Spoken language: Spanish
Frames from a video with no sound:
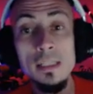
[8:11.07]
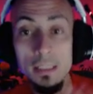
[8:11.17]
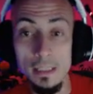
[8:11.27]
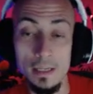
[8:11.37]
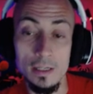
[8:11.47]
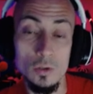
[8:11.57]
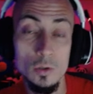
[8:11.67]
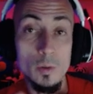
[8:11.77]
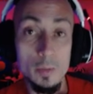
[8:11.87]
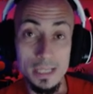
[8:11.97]
el rencor
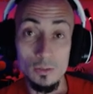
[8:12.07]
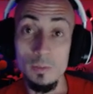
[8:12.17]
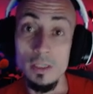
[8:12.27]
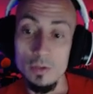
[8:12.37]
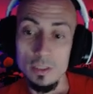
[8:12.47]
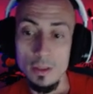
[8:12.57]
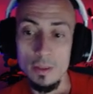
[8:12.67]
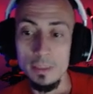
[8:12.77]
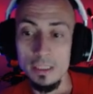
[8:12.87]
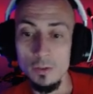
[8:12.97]
volvía a tu mano desde el
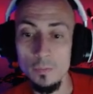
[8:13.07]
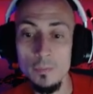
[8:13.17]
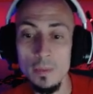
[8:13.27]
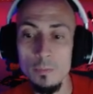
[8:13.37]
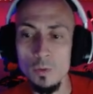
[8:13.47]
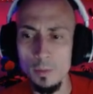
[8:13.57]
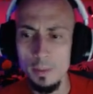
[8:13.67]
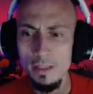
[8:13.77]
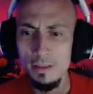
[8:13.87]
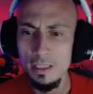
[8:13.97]
cementerio. Bueno,
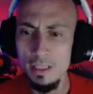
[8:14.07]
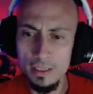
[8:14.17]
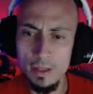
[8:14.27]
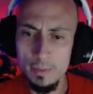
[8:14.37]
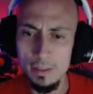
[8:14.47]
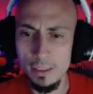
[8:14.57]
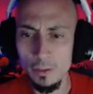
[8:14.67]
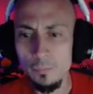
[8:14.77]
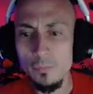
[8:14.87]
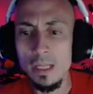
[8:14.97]
olvida, sí, desde el cementerio.
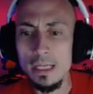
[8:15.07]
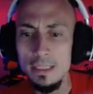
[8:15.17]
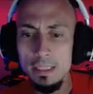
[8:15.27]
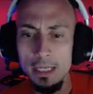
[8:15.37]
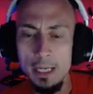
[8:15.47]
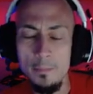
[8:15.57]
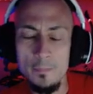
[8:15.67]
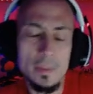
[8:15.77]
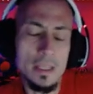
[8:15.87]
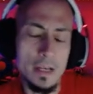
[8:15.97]
Así que
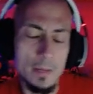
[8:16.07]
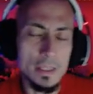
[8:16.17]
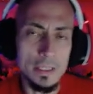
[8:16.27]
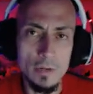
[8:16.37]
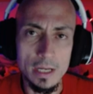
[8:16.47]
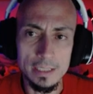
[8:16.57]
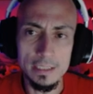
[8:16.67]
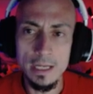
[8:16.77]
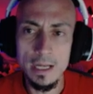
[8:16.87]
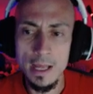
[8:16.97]
mm, realmente era una
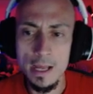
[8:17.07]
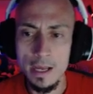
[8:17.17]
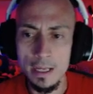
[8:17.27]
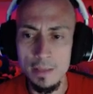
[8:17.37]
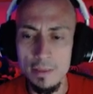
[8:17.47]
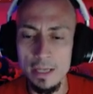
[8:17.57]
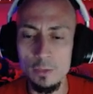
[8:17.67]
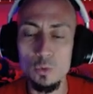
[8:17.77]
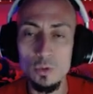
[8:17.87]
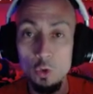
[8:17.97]
carta que hacía que
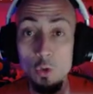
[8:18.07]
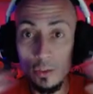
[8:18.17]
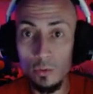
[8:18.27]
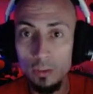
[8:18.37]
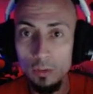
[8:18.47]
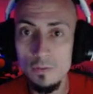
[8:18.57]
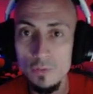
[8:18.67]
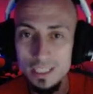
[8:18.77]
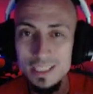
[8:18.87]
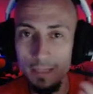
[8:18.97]
tus, todas tus criaturas
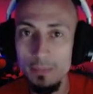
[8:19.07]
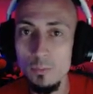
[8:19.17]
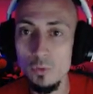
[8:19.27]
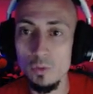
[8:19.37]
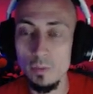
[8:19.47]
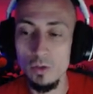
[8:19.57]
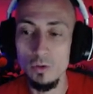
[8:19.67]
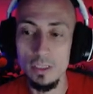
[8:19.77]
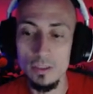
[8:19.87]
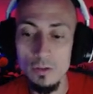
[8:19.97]
fuesen siempre mucho
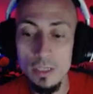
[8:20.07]
mejores, ¿no?